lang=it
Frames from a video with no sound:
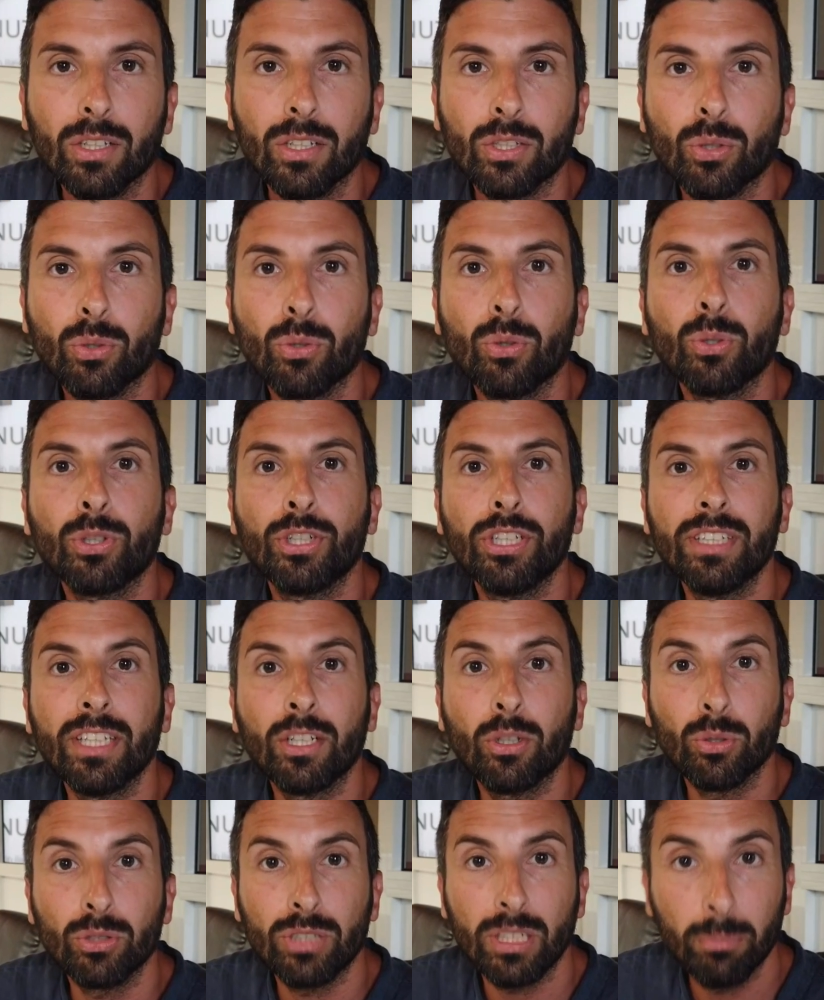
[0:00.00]
sono
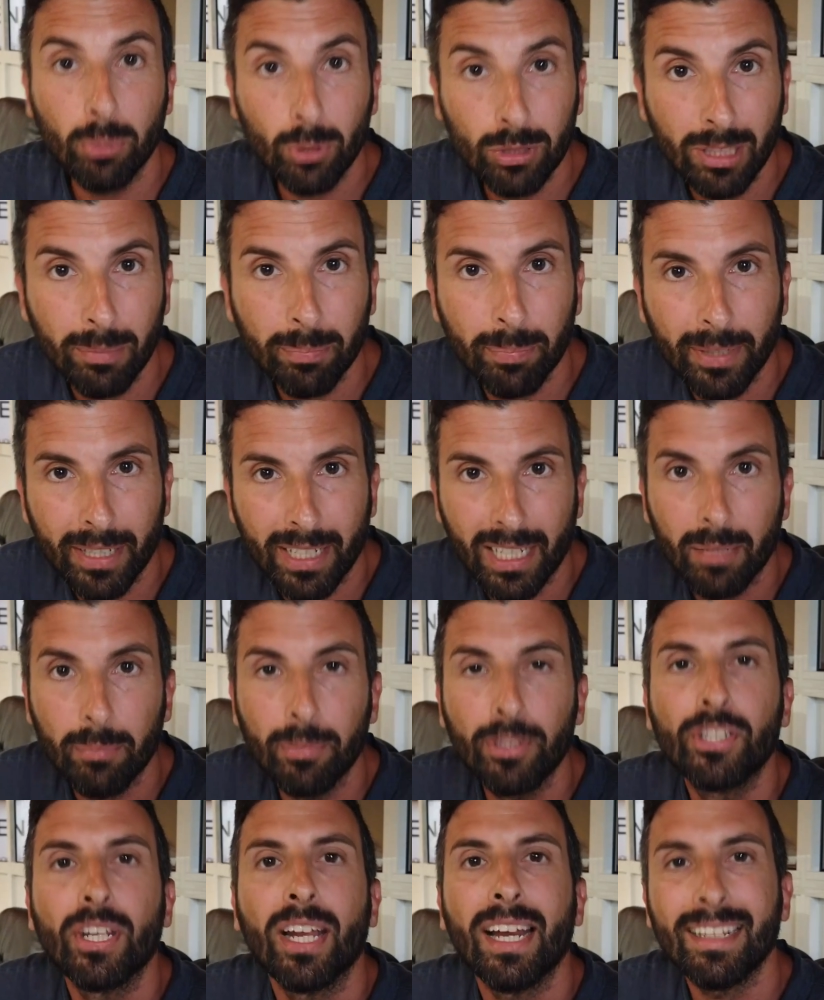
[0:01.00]
usciti i contributi per le
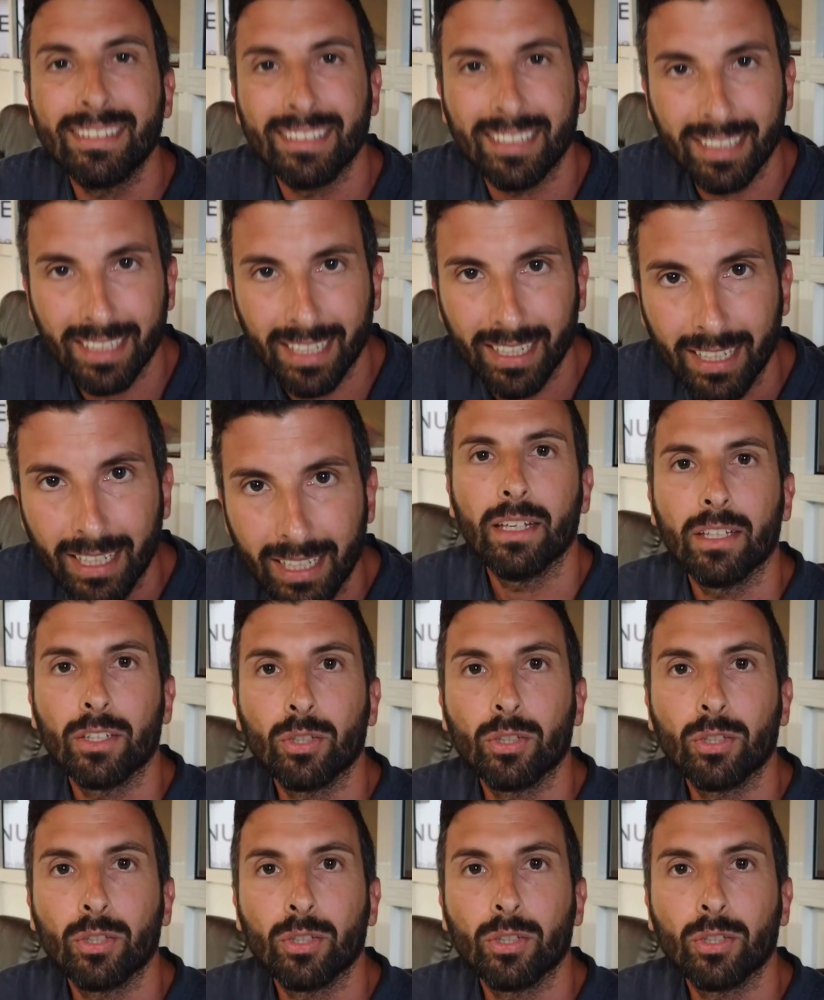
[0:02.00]
bici elettriche,